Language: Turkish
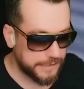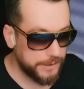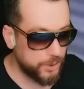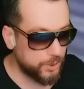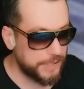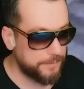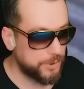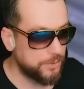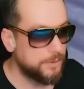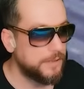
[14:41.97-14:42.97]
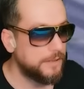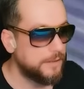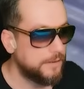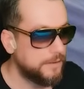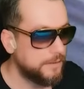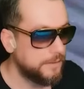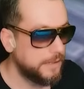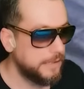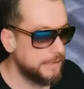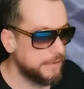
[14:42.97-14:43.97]
Kili göstermiyor.
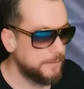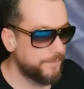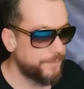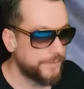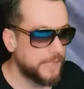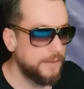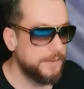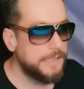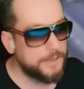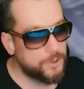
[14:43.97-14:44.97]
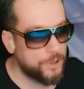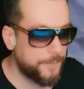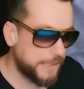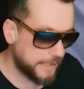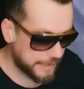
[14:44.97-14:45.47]
Aynen. Git sonra bana